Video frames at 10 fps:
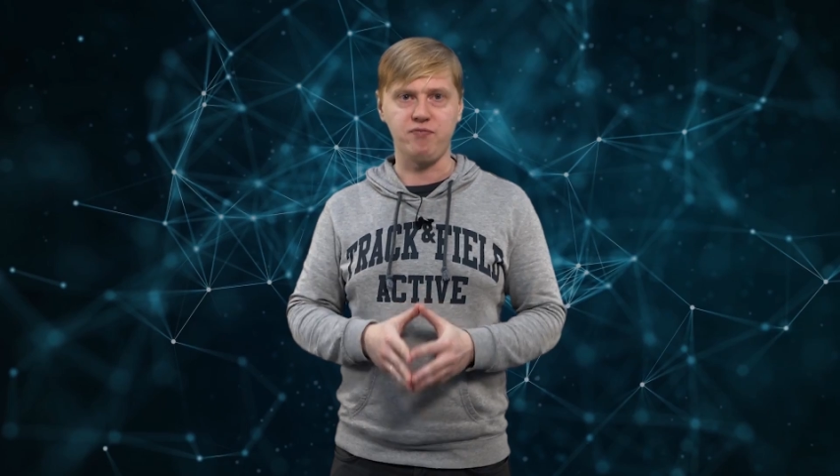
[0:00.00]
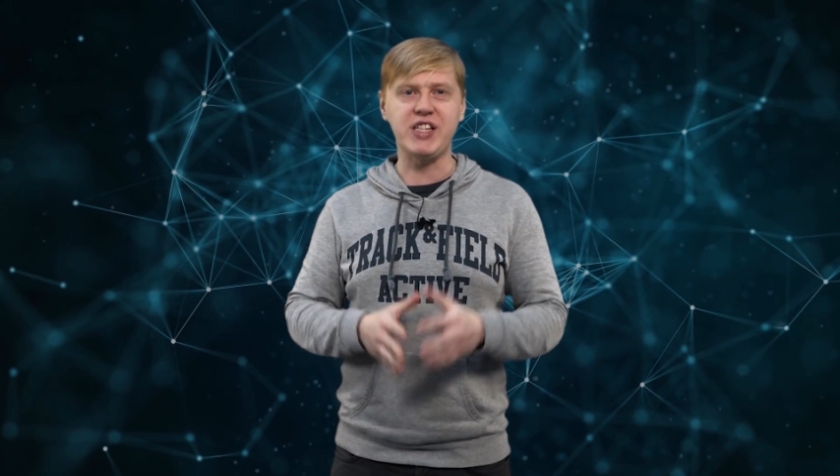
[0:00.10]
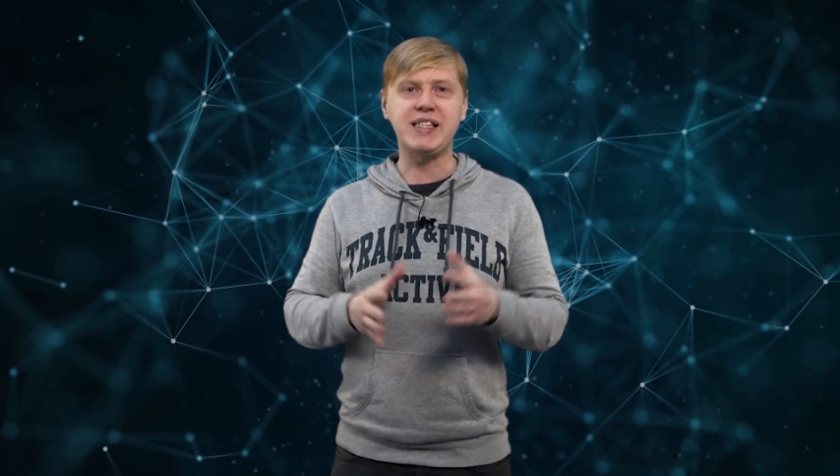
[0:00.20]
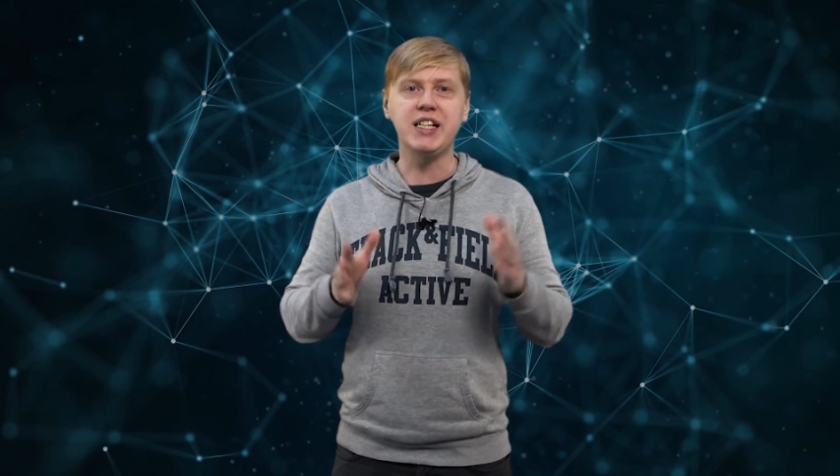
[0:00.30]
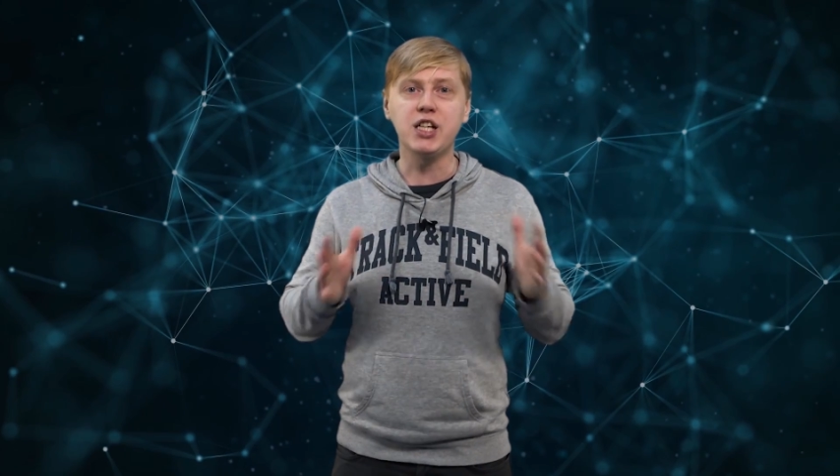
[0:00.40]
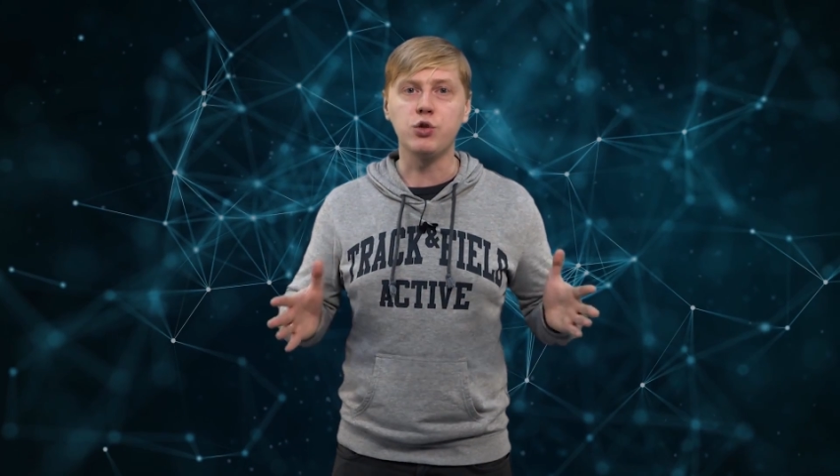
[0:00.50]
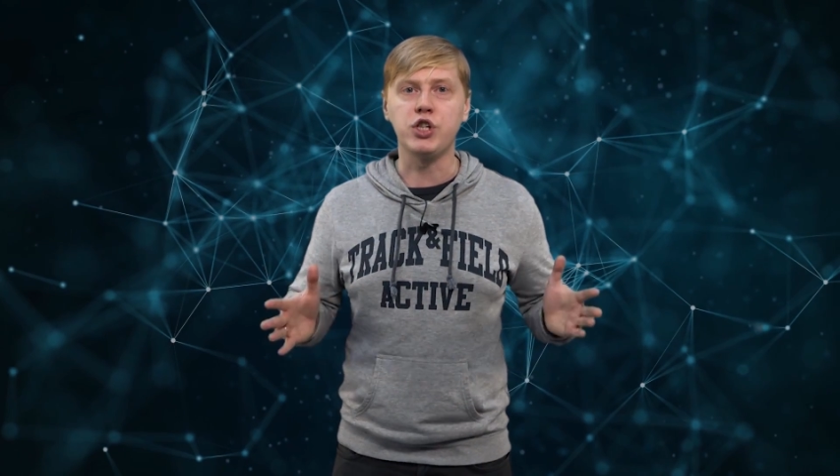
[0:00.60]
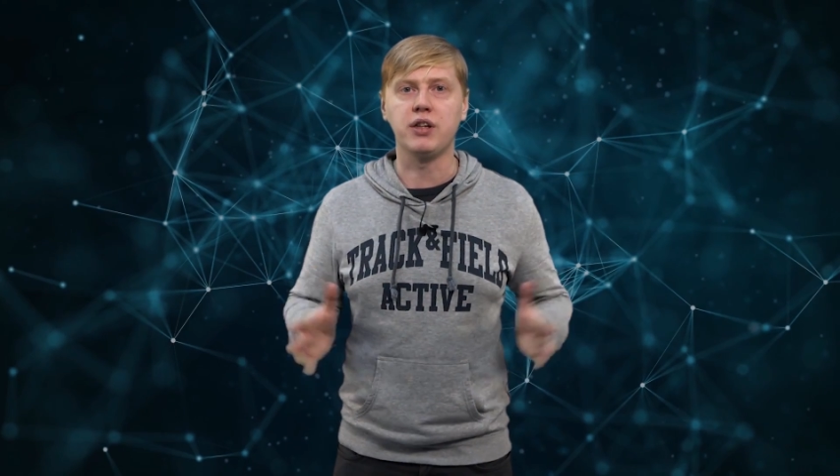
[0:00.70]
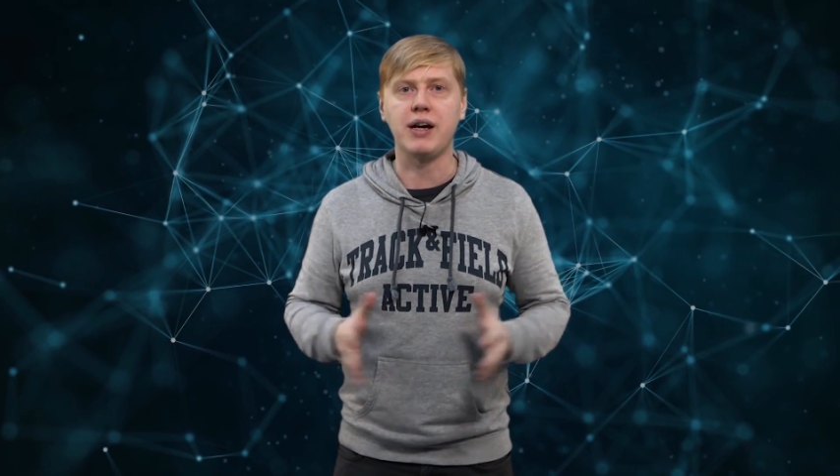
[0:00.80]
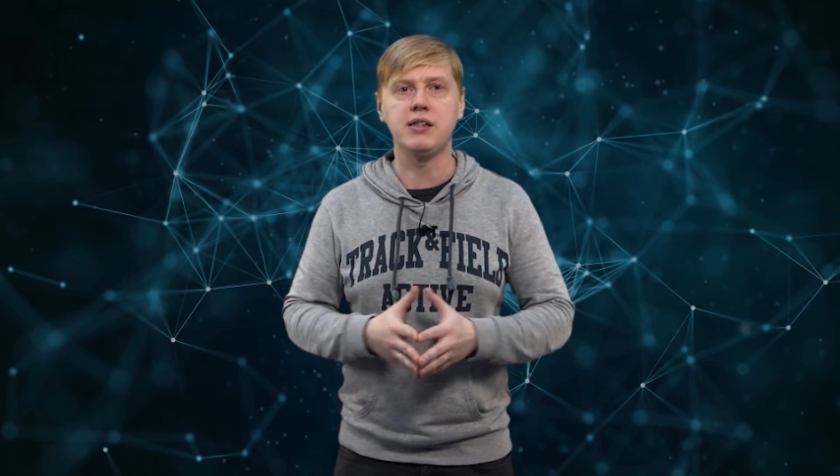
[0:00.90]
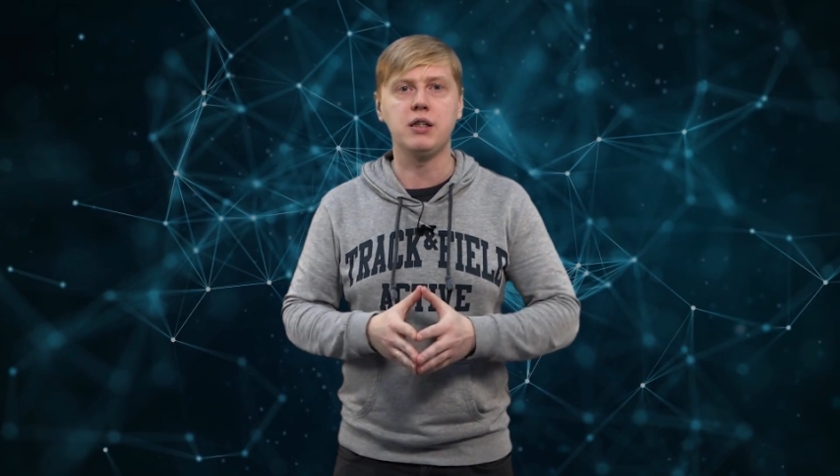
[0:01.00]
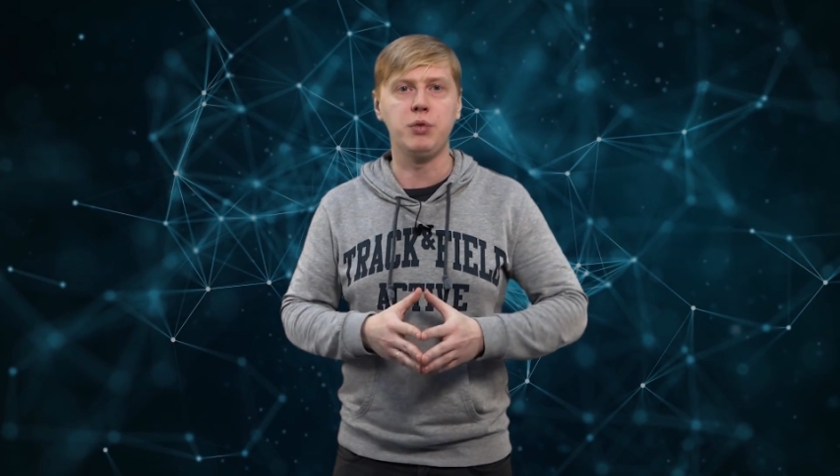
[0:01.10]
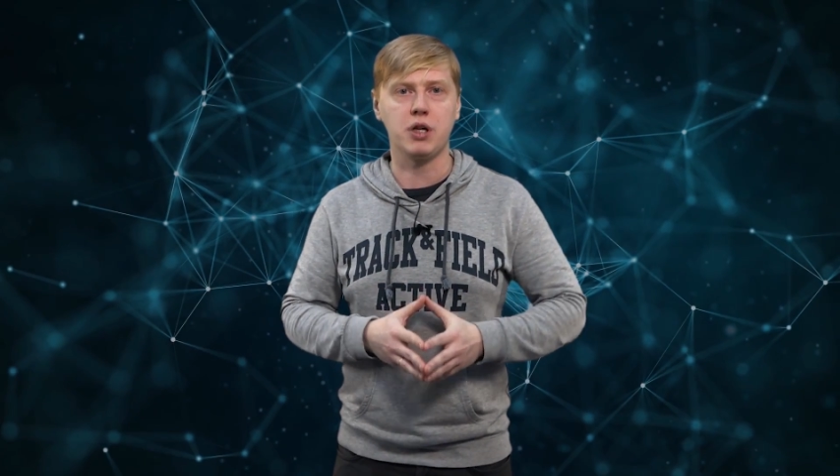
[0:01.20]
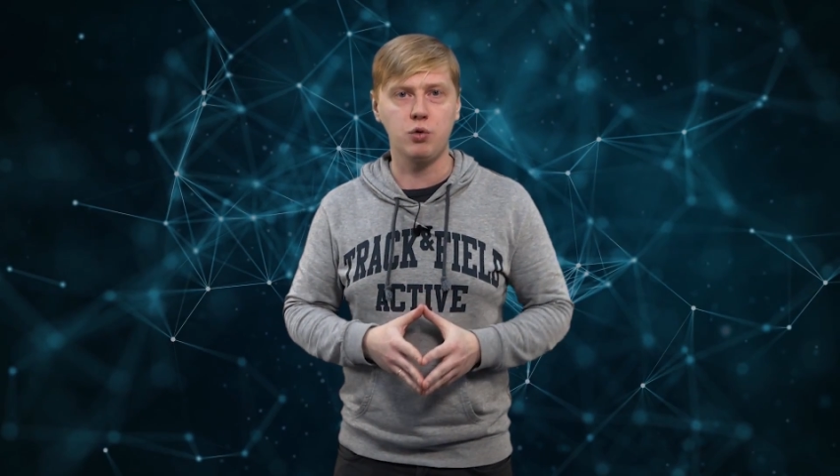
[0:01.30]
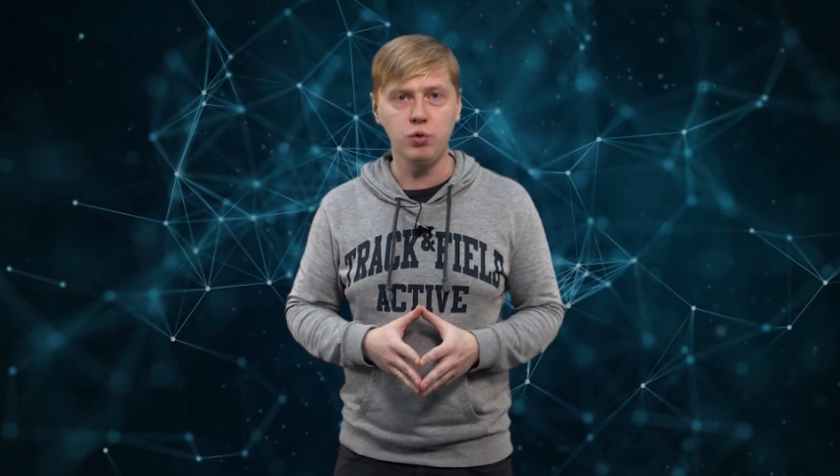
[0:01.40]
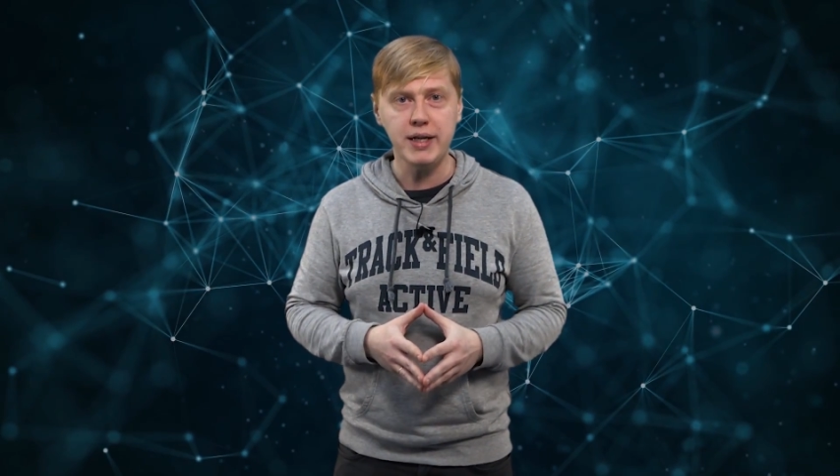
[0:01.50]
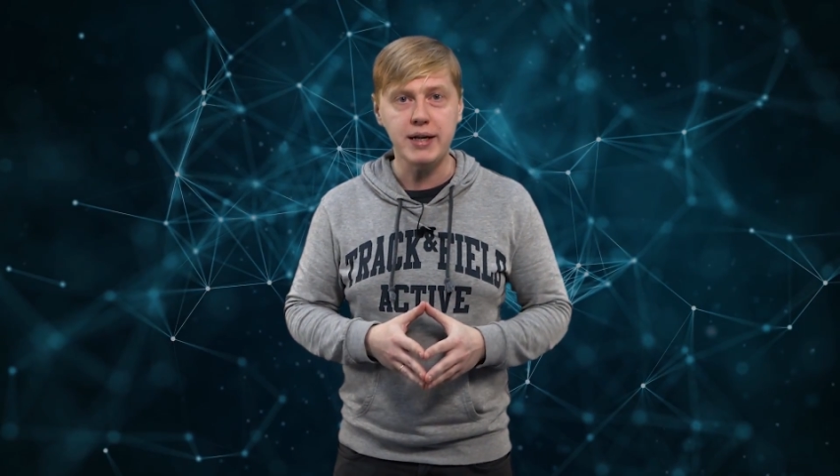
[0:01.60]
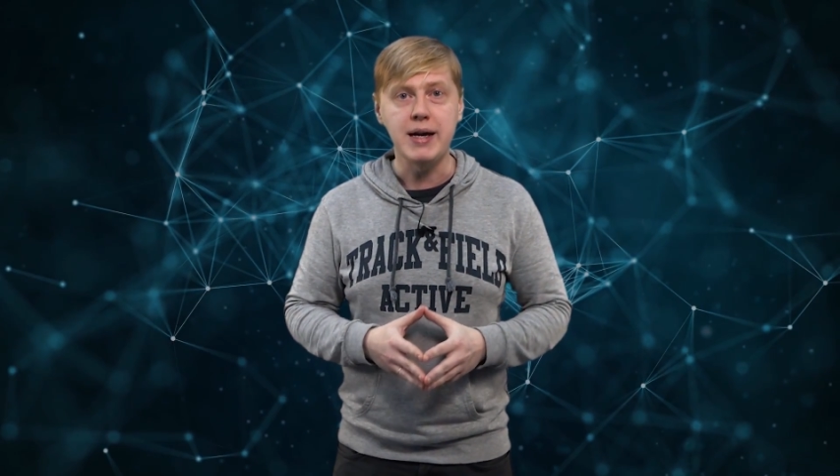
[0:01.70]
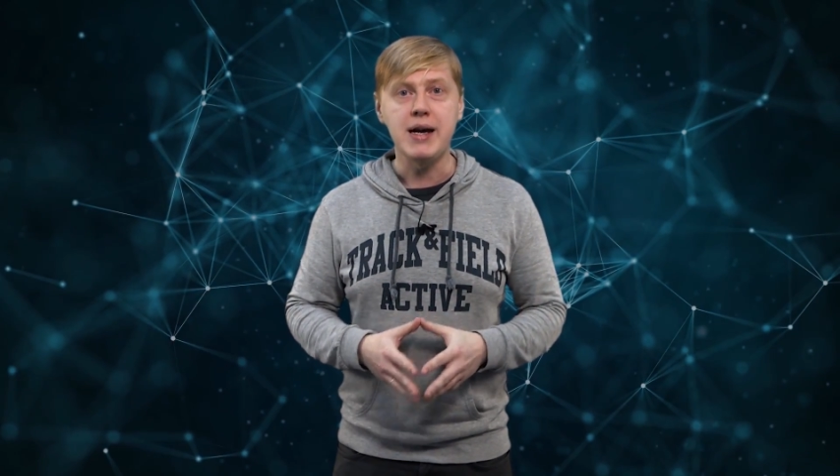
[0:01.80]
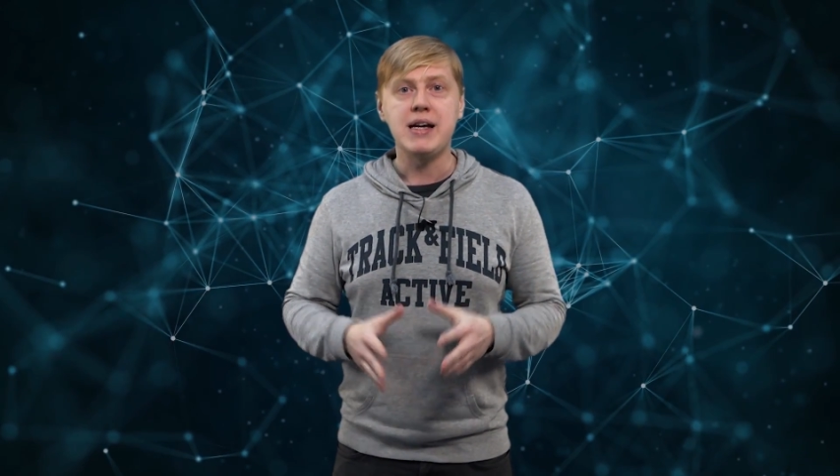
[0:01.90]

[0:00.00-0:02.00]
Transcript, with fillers: Ведь следующий транзит Меркурия